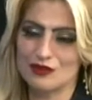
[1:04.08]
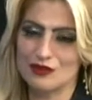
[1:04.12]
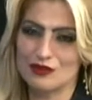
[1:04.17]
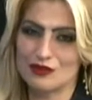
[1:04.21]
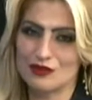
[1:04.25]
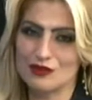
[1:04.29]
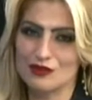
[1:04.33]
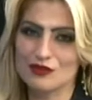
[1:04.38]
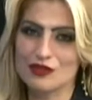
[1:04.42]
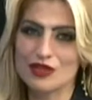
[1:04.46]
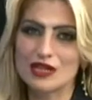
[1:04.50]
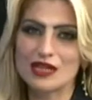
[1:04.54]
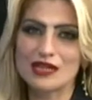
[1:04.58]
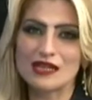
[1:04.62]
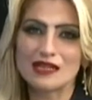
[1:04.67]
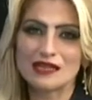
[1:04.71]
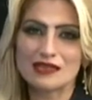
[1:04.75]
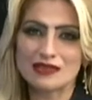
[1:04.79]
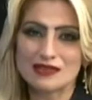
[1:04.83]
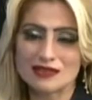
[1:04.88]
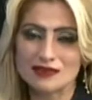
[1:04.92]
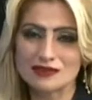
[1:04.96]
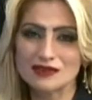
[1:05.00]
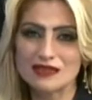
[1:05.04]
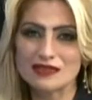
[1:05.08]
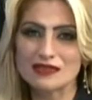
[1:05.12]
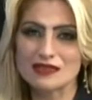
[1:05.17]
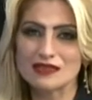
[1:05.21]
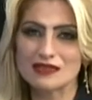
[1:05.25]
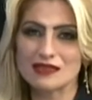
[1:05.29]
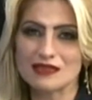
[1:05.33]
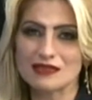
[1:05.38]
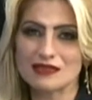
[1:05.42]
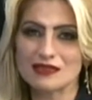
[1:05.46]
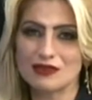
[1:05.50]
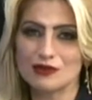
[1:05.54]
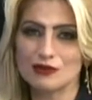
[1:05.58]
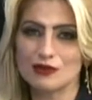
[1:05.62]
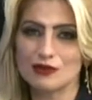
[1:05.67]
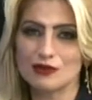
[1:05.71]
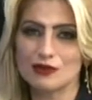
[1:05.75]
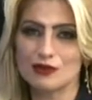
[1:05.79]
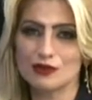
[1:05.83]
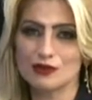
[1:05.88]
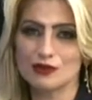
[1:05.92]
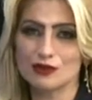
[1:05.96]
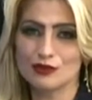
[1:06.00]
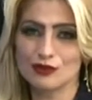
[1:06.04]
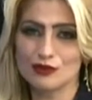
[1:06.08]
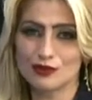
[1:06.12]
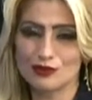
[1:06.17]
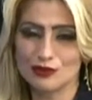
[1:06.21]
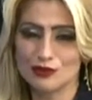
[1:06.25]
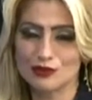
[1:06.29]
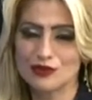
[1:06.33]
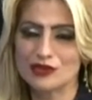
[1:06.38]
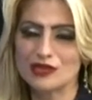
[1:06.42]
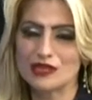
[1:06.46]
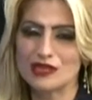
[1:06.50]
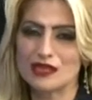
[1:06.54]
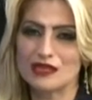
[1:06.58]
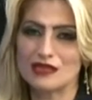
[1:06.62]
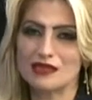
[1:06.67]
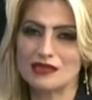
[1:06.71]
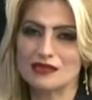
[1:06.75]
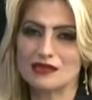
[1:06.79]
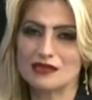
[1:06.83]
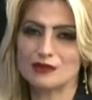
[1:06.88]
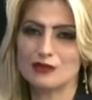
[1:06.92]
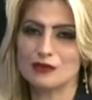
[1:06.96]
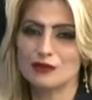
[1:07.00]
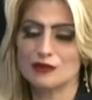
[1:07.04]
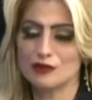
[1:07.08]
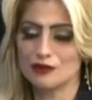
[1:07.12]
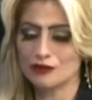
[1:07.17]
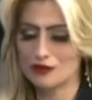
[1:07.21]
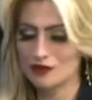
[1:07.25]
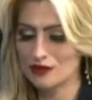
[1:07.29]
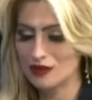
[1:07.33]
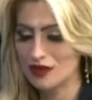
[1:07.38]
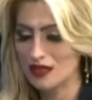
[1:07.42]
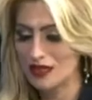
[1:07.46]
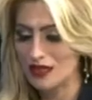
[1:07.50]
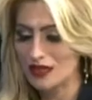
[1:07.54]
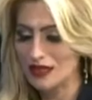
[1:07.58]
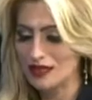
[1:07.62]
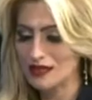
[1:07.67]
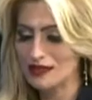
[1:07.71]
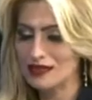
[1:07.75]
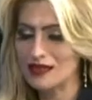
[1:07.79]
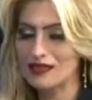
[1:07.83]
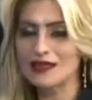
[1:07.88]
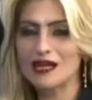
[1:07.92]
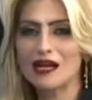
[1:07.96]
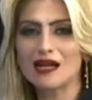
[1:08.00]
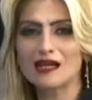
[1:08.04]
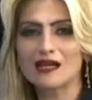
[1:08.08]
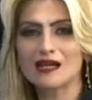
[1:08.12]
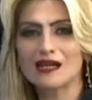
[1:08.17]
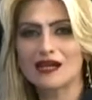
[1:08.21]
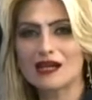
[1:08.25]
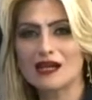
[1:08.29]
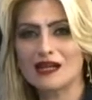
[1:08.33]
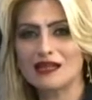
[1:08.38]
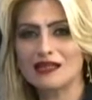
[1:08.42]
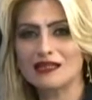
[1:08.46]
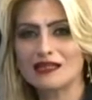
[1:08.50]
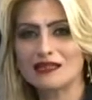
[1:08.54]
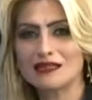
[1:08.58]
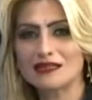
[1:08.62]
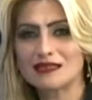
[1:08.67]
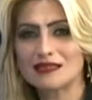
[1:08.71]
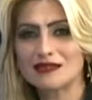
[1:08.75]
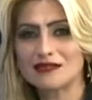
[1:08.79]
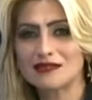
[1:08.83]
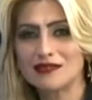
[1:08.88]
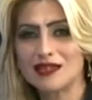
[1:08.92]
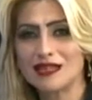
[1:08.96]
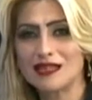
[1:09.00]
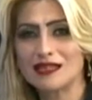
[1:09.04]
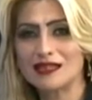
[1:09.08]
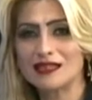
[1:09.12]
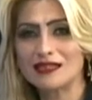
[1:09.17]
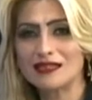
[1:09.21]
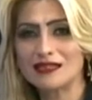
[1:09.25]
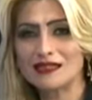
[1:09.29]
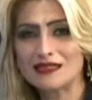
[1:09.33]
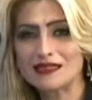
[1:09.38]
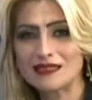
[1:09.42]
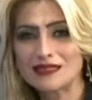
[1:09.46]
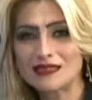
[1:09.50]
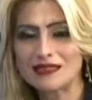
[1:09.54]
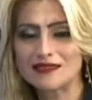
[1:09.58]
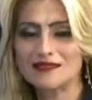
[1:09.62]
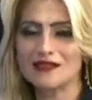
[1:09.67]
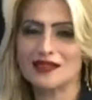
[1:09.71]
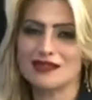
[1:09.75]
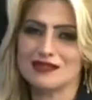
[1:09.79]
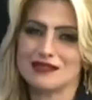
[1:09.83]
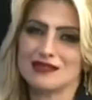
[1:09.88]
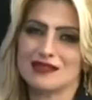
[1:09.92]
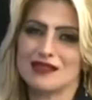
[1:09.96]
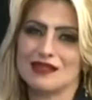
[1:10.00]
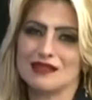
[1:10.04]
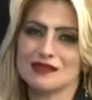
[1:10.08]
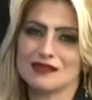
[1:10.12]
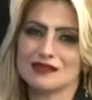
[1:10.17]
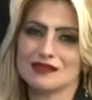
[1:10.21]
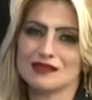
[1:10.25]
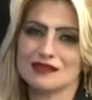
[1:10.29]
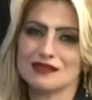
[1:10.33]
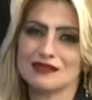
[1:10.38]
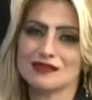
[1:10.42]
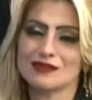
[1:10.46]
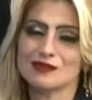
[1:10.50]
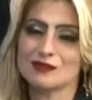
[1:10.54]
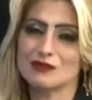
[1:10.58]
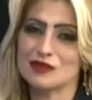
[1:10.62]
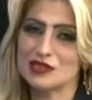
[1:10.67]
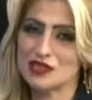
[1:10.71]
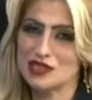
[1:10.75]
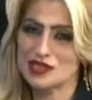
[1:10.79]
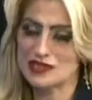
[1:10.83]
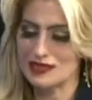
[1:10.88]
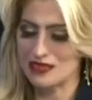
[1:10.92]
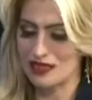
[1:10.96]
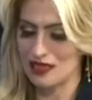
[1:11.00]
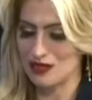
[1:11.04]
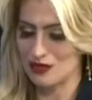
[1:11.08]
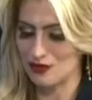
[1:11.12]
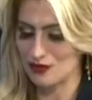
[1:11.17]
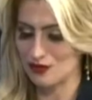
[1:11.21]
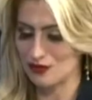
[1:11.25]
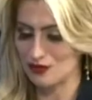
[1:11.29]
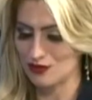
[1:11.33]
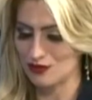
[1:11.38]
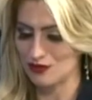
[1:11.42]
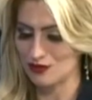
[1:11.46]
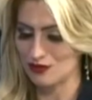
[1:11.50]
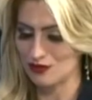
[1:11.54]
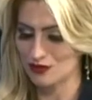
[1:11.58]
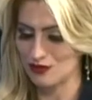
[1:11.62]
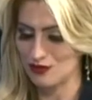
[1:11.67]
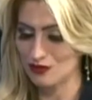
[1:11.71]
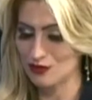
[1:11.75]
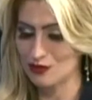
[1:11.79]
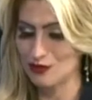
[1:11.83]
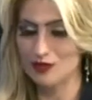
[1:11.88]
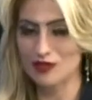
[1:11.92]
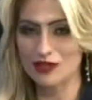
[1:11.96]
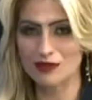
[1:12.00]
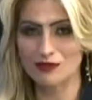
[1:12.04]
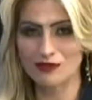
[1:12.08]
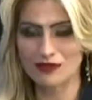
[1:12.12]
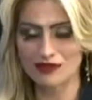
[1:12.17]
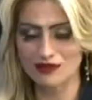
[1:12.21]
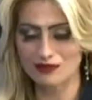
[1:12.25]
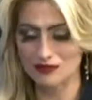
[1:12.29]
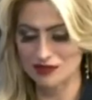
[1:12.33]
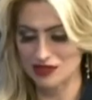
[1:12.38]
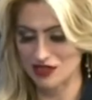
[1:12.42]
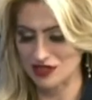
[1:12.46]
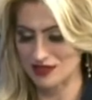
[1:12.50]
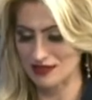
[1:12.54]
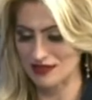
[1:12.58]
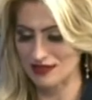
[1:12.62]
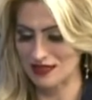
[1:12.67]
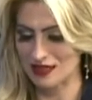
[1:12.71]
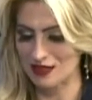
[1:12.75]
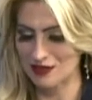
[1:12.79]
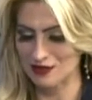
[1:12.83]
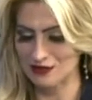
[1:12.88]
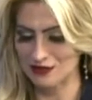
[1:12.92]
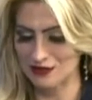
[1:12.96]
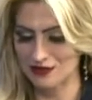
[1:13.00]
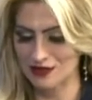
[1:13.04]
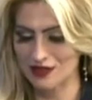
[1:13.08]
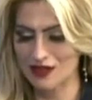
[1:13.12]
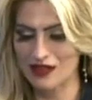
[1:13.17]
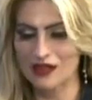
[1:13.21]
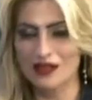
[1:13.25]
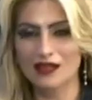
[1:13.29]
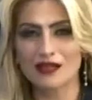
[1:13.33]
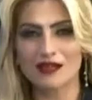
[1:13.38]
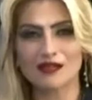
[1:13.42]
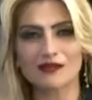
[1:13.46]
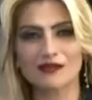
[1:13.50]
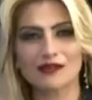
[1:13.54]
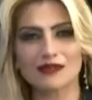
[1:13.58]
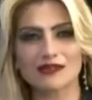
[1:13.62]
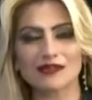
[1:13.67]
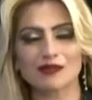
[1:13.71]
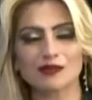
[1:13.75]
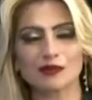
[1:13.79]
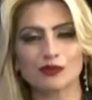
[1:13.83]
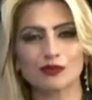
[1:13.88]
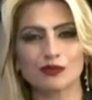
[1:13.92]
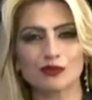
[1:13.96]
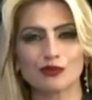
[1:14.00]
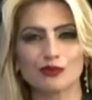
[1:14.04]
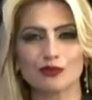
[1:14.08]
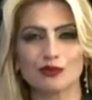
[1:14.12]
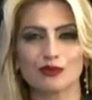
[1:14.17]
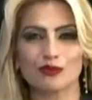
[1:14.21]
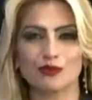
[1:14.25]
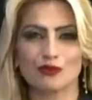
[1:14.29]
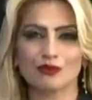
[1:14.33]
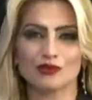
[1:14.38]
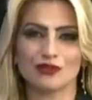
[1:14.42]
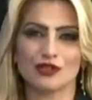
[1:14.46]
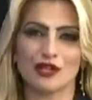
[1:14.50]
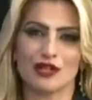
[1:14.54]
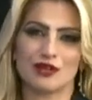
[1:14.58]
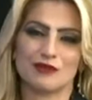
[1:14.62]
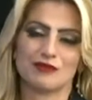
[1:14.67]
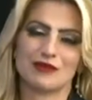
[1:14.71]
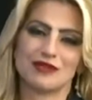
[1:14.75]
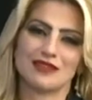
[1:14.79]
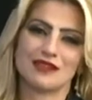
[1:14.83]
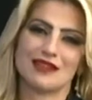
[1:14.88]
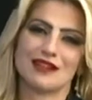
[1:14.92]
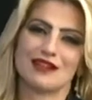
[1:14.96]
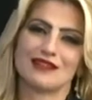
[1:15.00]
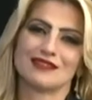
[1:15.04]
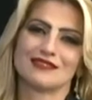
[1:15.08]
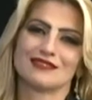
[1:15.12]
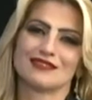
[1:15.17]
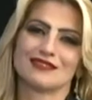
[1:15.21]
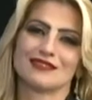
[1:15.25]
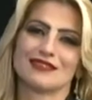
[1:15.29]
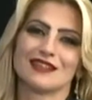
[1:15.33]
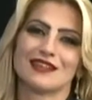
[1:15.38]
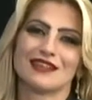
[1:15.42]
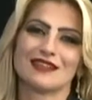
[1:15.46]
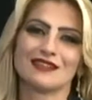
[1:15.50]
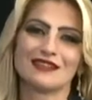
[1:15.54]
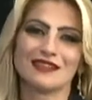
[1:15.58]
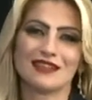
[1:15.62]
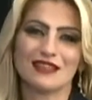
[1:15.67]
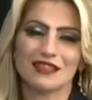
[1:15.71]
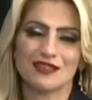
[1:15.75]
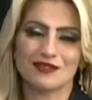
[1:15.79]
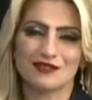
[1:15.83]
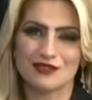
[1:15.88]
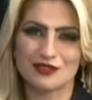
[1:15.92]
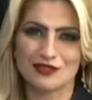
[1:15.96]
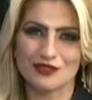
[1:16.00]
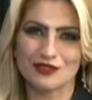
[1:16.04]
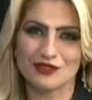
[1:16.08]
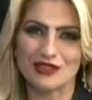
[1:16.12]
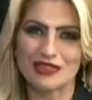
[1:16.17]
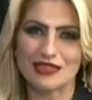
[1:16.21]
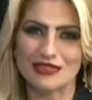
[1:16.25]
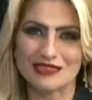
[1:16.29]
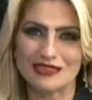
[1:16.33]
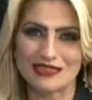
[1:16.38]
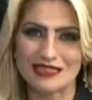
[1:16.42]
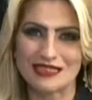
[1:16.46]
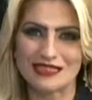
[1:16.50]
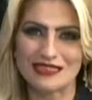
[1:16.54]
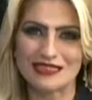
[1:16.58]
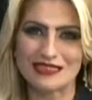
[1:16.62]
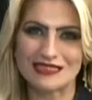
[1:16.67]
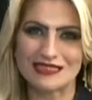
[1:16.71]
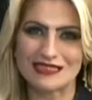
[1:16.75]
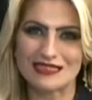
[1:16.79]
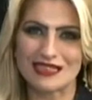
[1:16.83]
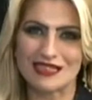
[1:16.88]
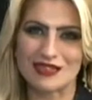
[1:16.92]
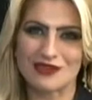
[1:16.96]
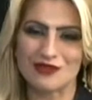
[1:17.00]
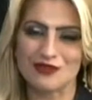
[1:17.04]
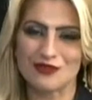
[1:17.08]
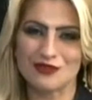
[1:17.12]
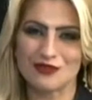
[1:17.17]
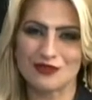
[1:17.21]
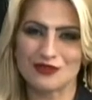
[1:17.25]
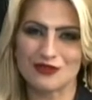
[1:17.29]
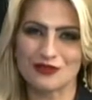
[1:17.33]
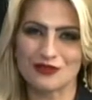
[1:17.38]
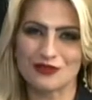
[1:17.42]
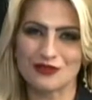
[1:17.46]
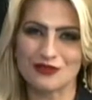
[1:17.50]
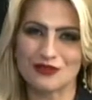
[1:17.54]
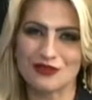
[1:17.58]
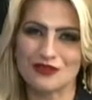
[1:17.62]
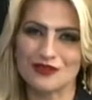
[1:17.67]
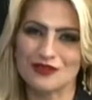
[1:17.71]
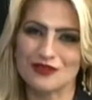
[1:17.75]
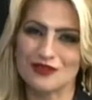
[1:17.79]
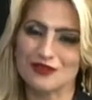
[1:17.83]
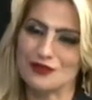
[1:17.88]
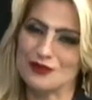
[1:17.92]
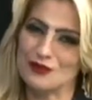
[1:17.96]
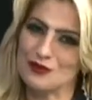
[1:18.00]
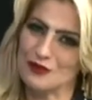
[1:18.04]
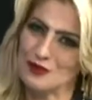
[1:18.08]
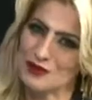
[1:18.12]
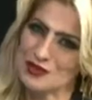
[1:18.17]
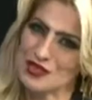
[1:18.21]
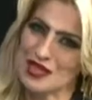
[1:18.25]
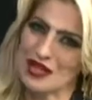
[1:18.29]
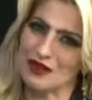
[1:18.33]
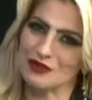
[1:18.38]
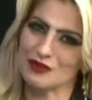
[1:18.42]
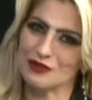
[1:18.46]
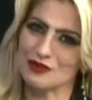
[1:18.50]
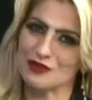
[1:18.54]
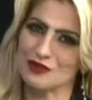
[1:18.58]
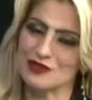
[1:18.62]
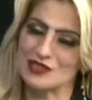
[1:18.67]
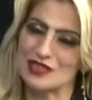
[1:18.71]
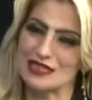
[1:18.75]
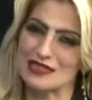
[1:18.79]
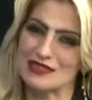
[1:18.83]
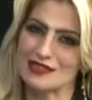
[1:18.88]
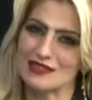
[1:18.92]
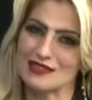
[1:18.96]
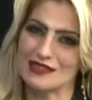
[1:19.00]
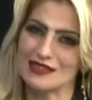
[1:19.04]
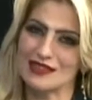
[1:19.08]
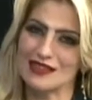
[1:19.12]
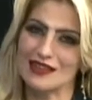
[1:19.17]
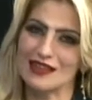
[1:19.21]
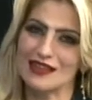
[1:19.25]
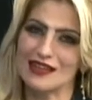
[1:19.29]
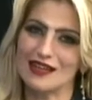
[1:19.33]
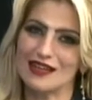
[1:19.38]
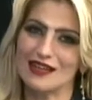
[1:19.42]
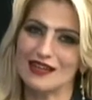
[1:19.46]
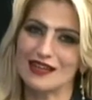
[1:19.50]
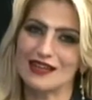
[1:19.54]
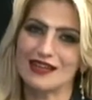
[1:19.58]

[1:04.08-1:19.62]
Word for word: diyoruz. Sivas'ı yasa boğdu, Türkiye yasa boğdu. Kederli ailesini ve Sivas halkının başı sağ olsun diyoruz. Ülkemizin başı sağ olsun. Ve tabii bu üzücü haberin ardından Vizyon 58 televizyonu 3 hafta öncesinde